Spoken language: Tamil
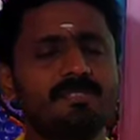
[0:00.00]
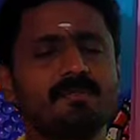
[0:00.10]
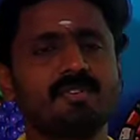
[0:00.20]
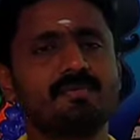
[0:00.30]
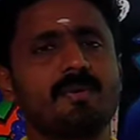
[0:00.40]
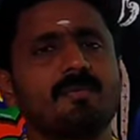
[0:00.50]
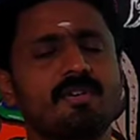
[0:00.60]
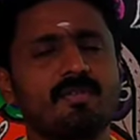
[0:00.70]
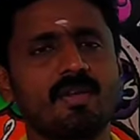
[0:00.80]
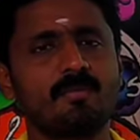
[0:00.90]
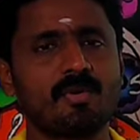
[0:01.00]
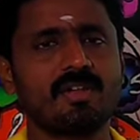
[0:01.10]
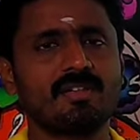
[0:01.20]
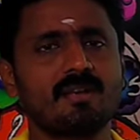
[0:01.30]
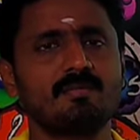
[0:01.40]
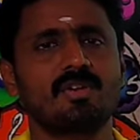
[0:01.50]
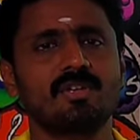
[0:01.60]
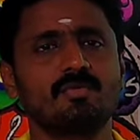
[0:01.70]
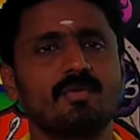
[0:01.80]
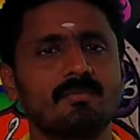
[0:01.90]
ஜிம்னோஸ்பம்களினுடைய பொருளாதார
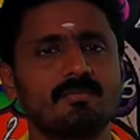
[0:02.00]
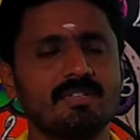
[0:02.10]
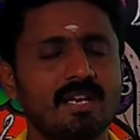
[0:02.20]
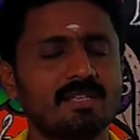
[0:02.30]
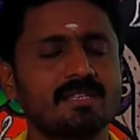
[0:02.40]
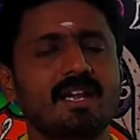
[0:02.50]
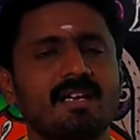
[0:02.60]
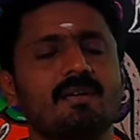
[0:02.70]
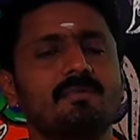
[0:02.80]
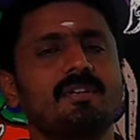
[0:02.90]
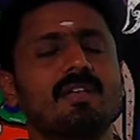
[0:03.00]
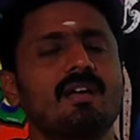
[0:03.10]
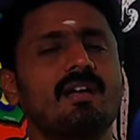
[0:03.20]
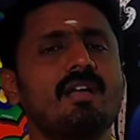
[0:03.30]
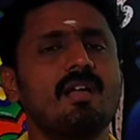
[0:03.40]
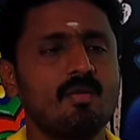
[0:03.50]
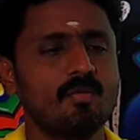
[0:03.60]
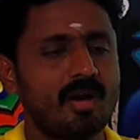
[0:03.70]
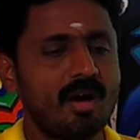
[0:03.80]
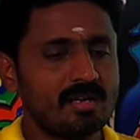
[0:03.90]
முக்கியத்துவம்னு நான் கேட்டேன் அப்படின்னா
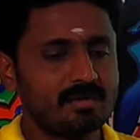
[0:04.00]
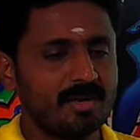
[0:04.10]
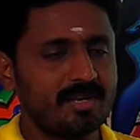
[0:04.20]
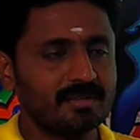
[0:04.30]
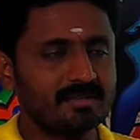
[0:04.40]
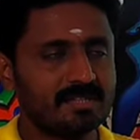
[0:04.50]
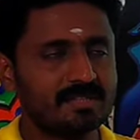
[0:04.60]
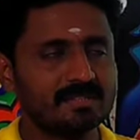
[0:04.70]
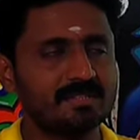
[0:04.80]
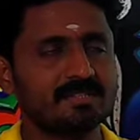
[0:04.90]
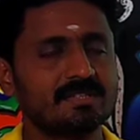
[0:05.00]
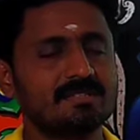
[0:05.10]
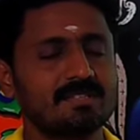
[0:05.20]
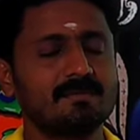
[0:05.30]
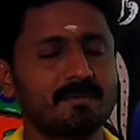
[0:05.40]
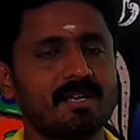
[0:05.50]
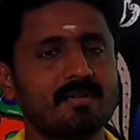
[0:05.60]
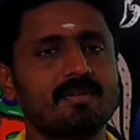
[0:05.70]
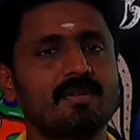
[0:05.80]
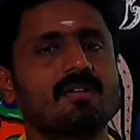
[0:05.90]
ஒரு ஆறு பாயிண்ட் சட்டு சட்டு சட்டு சட்டுன்னு
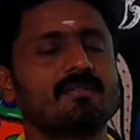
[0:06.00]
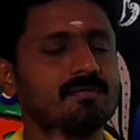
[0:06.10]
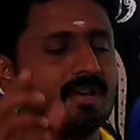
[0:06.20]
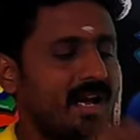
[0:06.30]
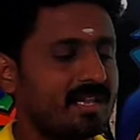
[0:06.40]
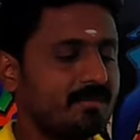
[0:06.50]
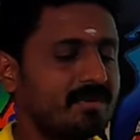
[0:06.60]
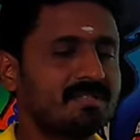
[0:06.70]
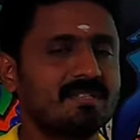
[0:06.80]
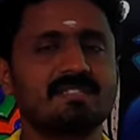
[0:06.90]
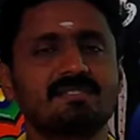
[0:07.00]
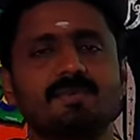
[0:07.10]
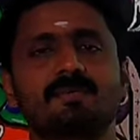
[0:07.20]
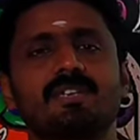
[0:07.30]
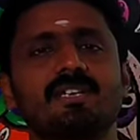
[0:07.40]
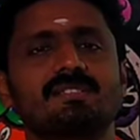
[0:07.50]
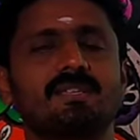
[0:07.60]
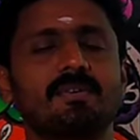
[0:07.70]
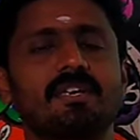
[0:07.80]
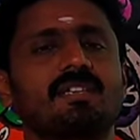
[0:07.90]
மண்டைக்குள்ளே வரணும் அதை அப்படியே சென்டென்ஸ் மேக் பண்ணி
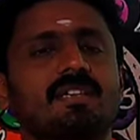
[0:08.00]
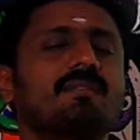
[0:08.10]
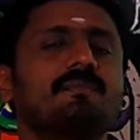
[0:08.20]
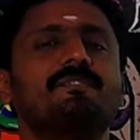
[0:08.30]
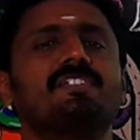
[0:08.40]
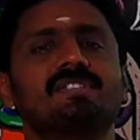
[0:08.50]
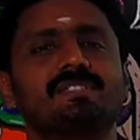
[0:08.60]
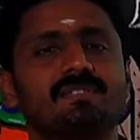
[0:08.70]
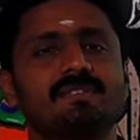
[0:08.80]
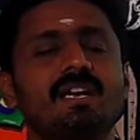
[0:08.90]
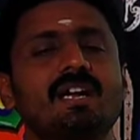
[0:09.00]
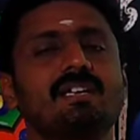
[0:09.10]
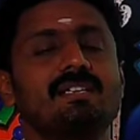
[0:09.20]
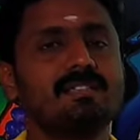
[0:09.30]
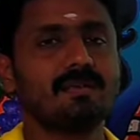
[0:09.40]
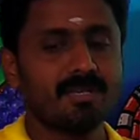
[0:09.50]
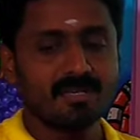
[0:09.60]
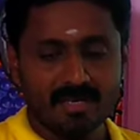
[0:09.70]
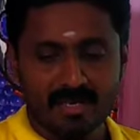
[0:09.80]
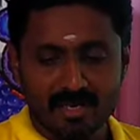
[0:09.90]
எக்ஸாம்பிள் எழுதுங்க ஃபினிஷ் இந்த
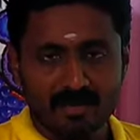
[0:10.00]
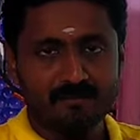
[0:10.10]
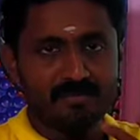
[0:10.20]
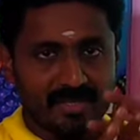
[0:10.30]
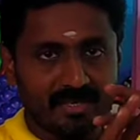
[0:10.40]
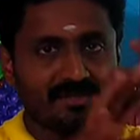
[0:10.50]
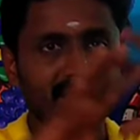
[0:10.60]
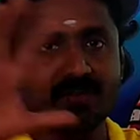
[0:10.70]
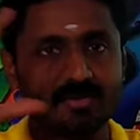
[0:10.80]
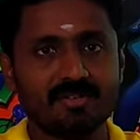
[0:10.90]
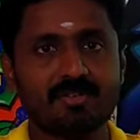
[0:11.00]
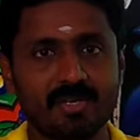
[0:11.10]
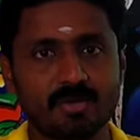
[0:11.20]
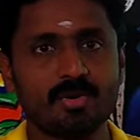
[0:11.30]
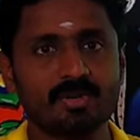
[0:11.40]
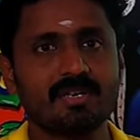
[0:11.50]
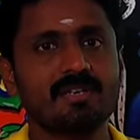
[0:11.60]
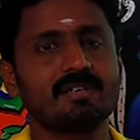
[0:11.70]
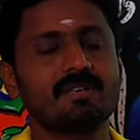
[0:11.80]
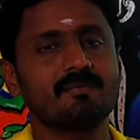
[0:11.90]
மாதிரி நீங்கள் இந்த லெசனுடைய
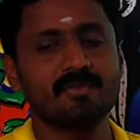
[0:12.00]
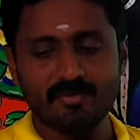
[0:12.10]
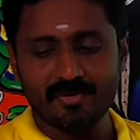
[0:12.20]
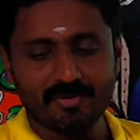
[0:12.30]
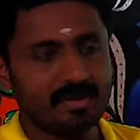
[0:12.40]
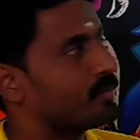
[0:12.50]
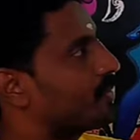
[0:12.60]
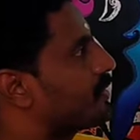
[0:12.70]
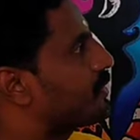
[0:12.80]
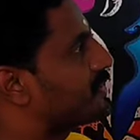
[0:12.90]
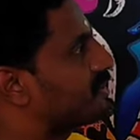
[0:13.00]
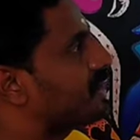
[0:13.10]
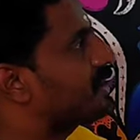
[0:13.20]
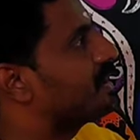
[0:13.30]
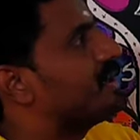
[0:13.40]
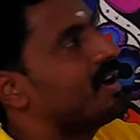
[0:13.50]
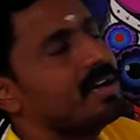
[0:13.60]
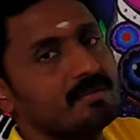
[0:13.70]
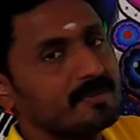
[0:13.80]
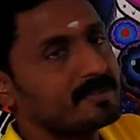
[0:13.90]
டோட்டல் வியூவே நான் உங்களுக்கு கொடுத்துட்டேன் அதில்